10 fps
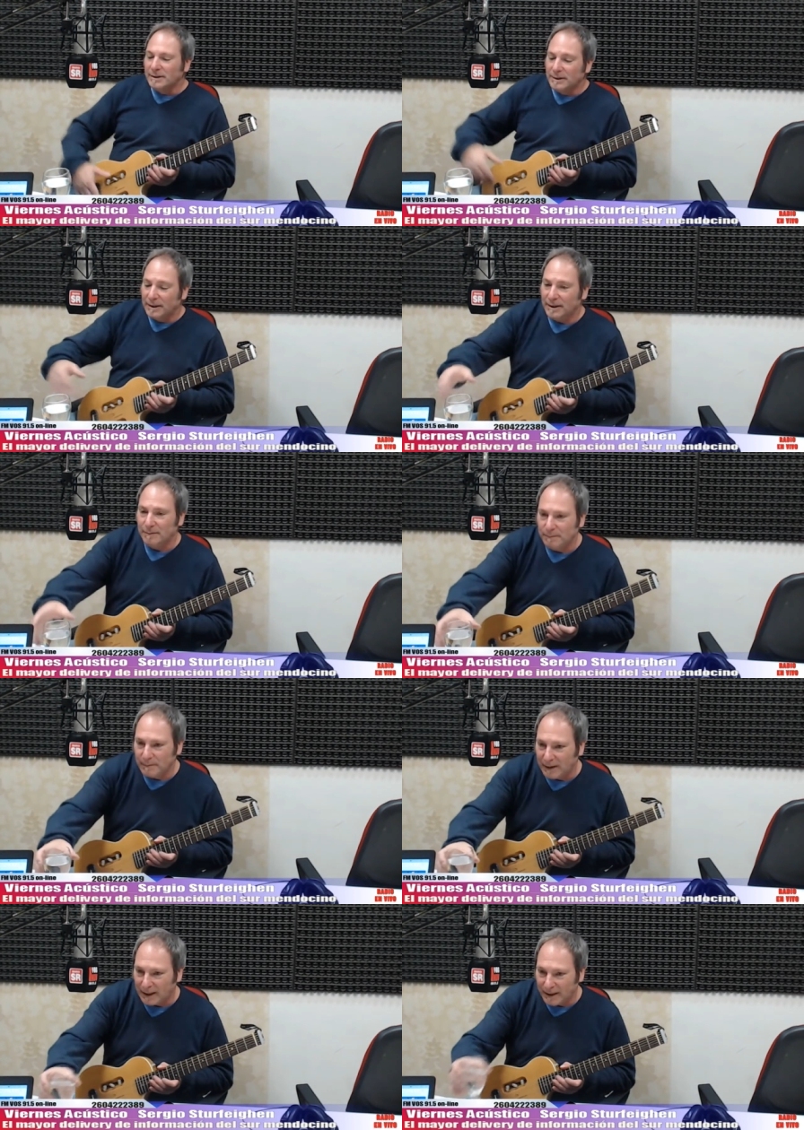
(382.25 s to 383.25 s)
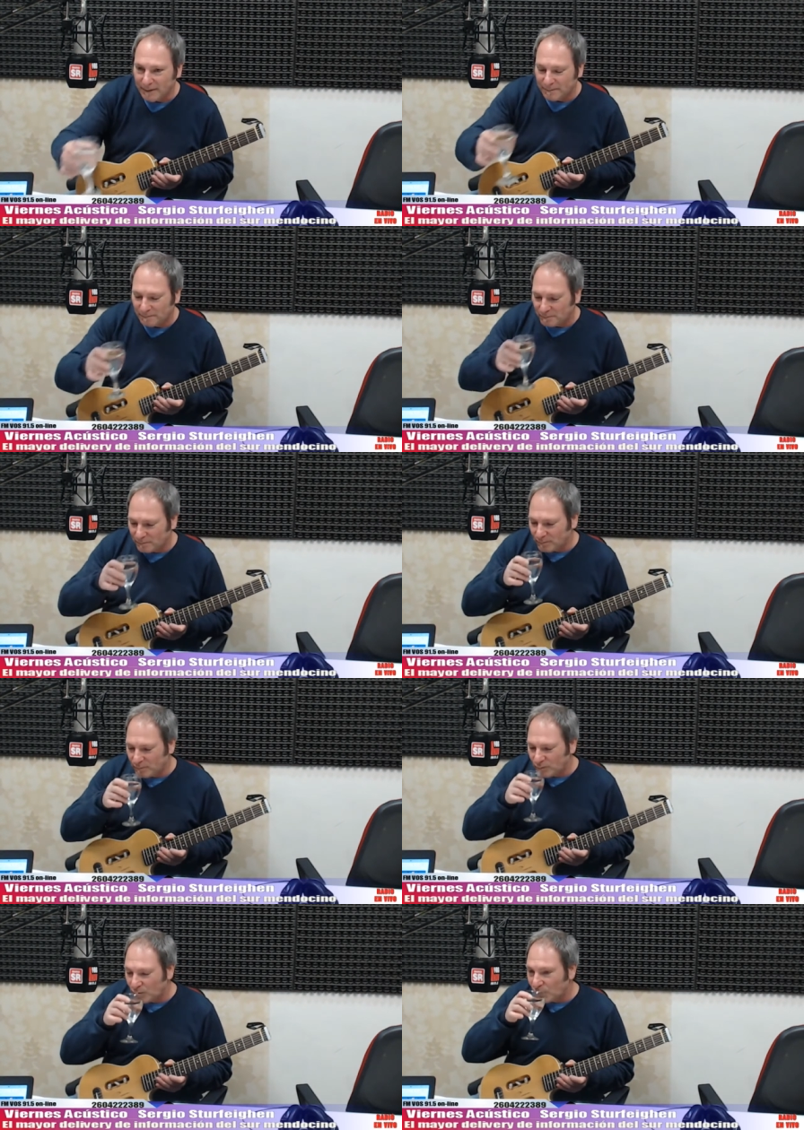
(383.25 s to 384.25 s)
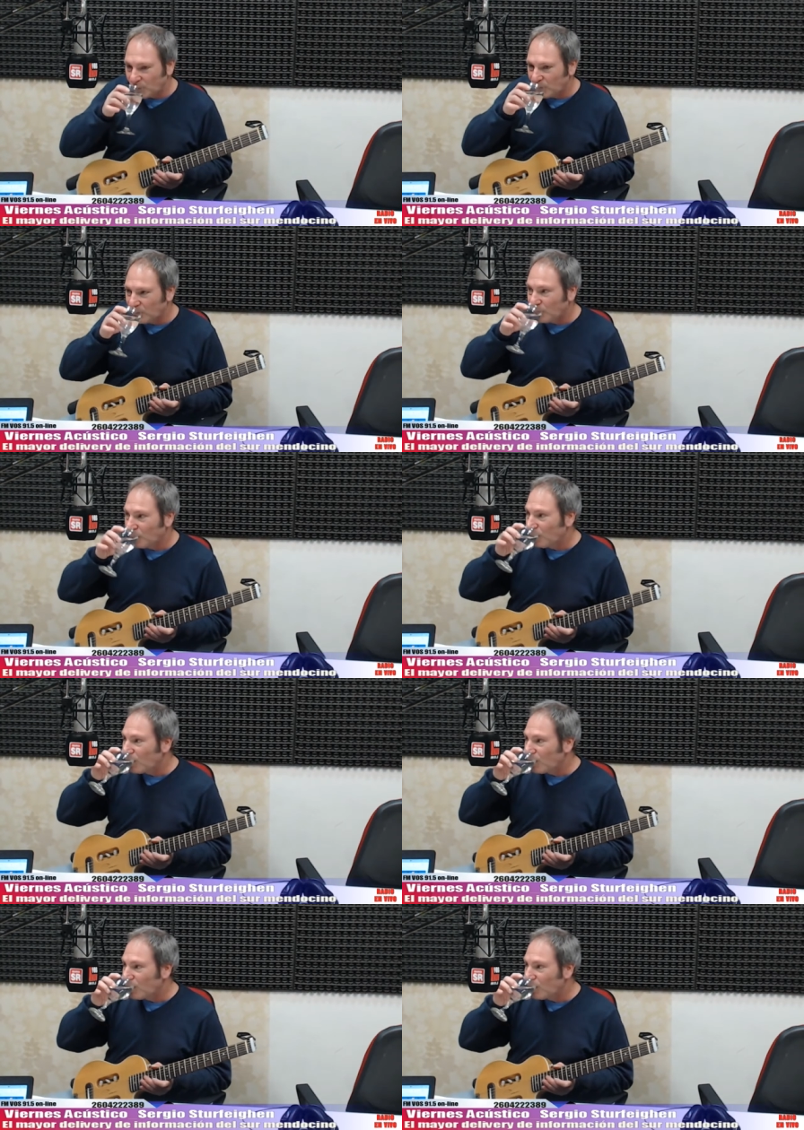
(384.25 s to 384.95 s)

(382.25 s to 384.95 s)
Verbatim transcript: Arrancamos, rompemos el hielo. Salud. Sergio